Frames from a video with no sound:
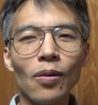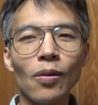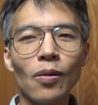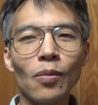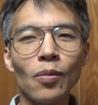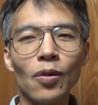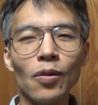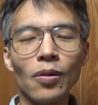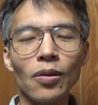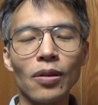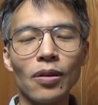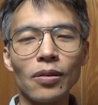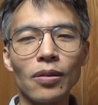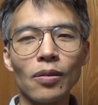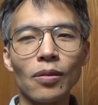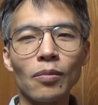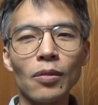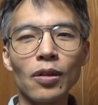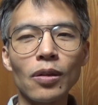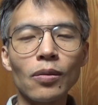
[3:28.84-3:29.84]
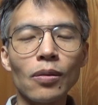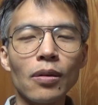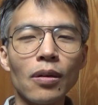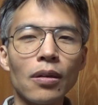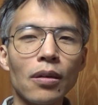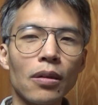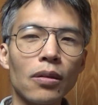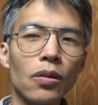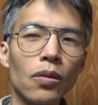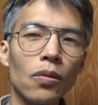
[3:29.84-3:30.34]
思うんです。まあ、それ
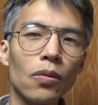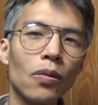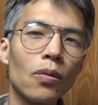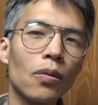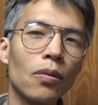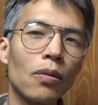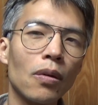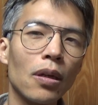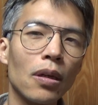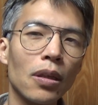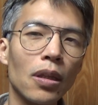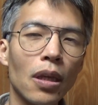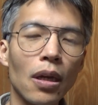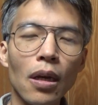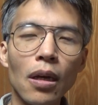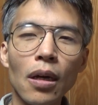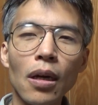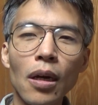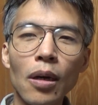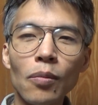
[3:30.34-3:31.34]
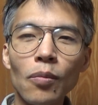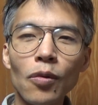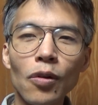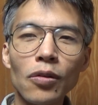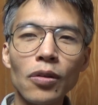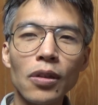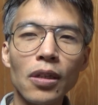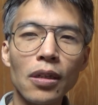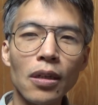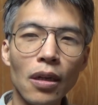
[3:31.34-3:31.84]
は中国は天安
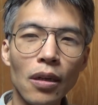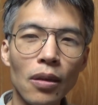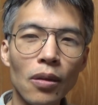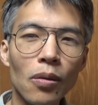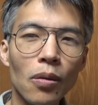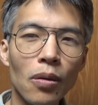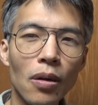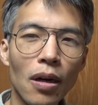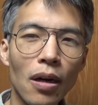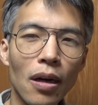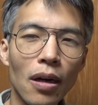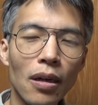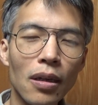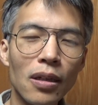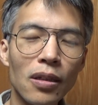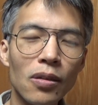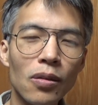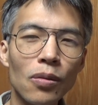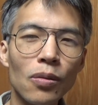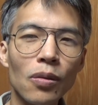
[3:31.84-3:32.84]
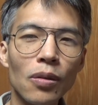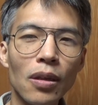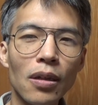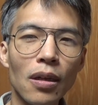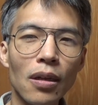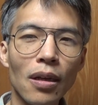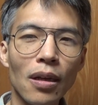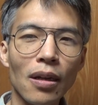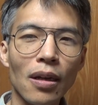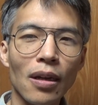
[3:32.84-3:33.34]
門事件とか非常
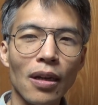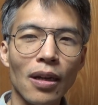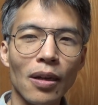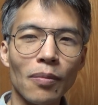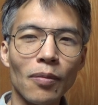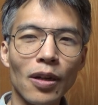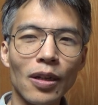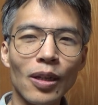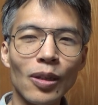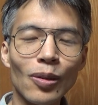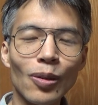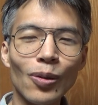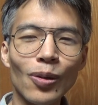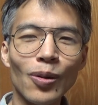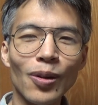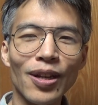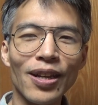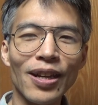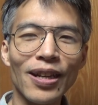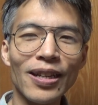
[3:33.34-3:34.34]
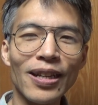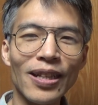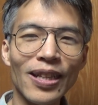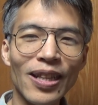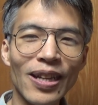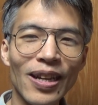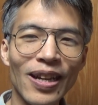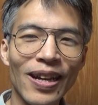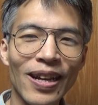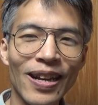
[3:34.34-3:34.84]
にま人を平気
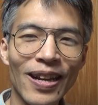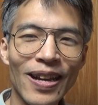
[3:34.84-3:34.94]
で